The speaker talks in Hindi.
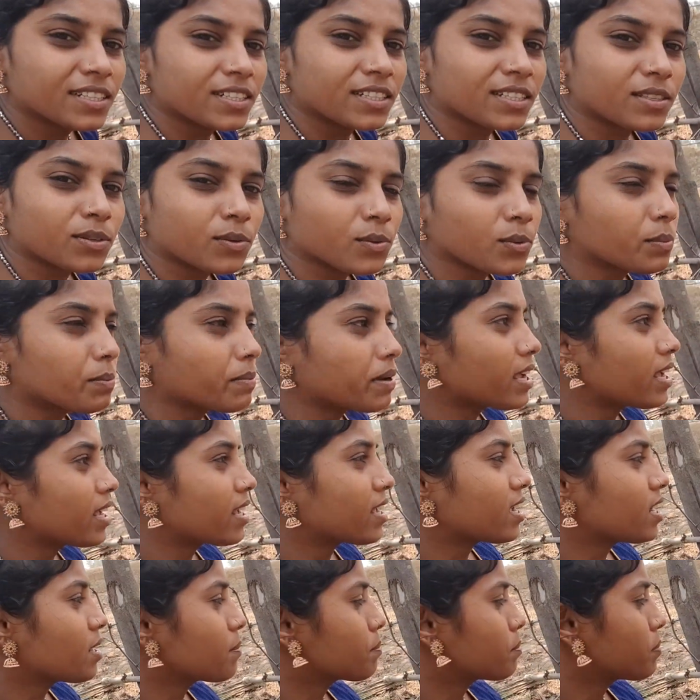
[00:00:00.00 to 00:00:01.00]
जिसको मैं
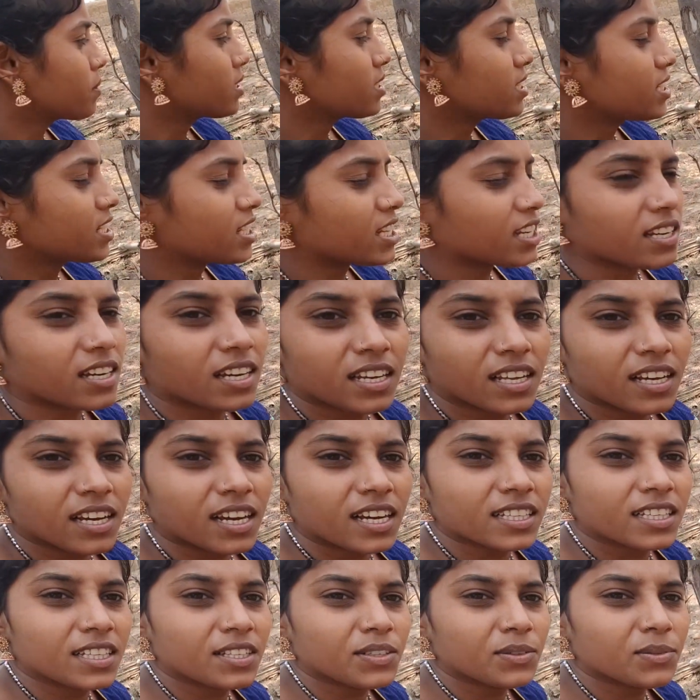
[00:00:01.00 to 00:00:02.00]
यहाँ पर छेका
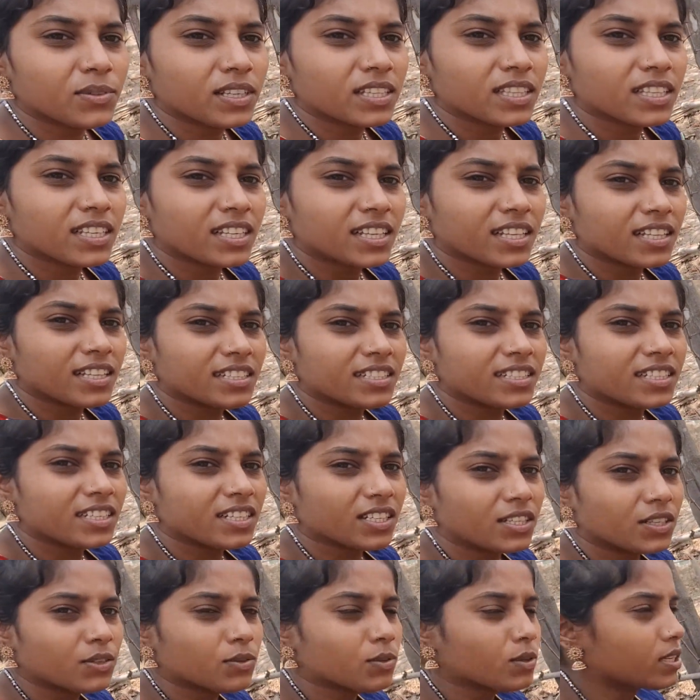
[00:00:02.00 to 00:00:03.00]
लगा दी हूँ ये देख
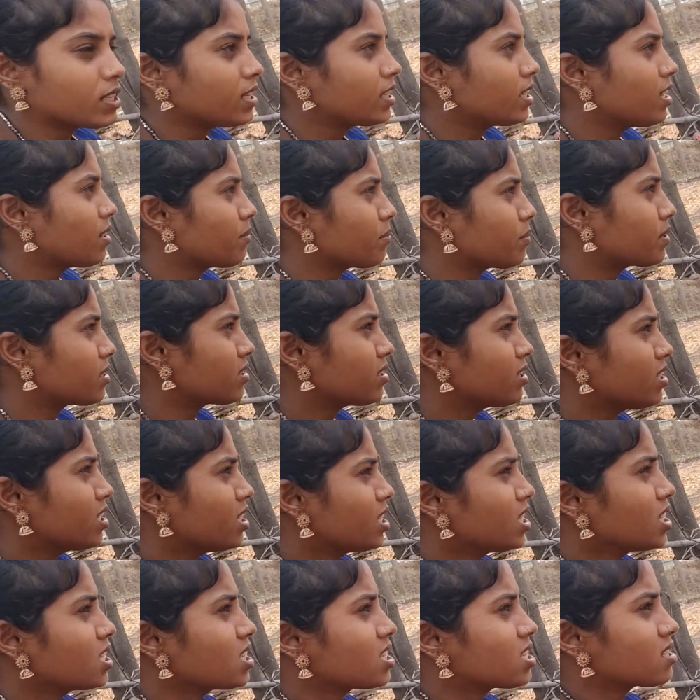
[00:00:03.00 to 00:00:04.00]
लीजिए क्योंकि यहाँ पर
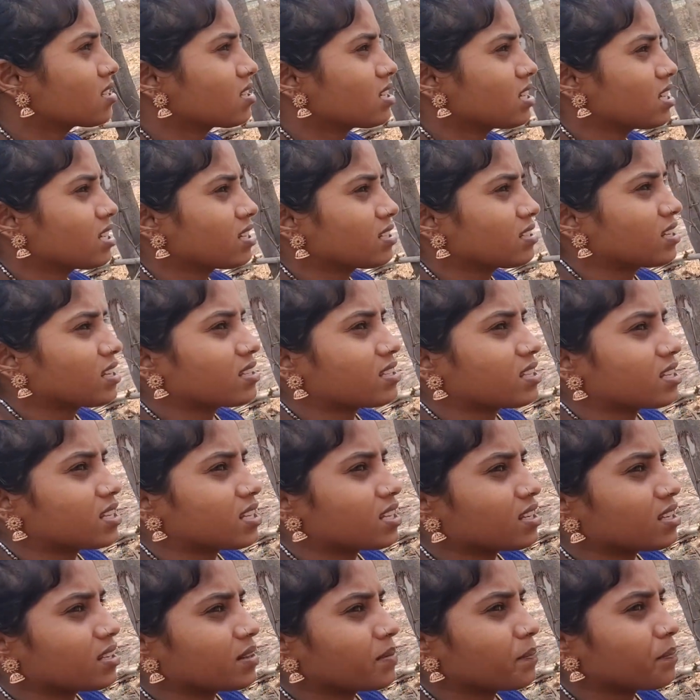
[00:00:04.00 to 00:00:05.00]

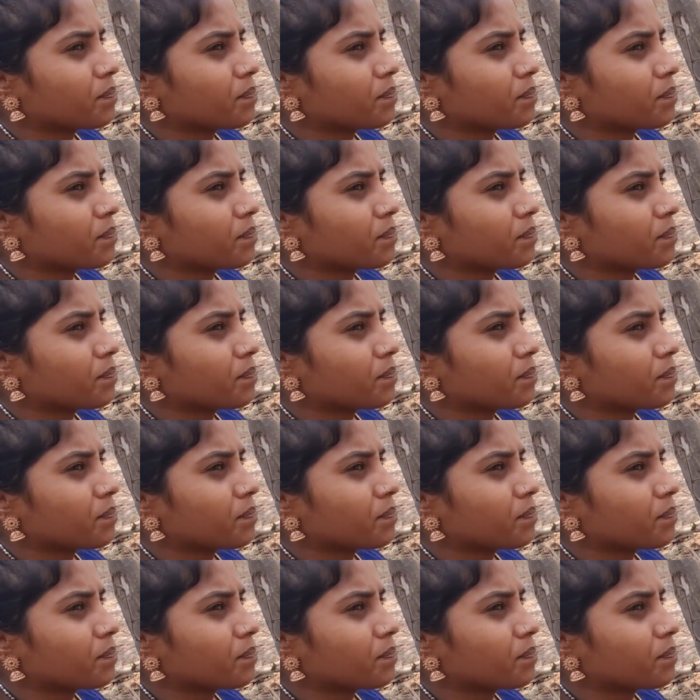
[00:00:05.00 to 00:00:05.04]
जैसे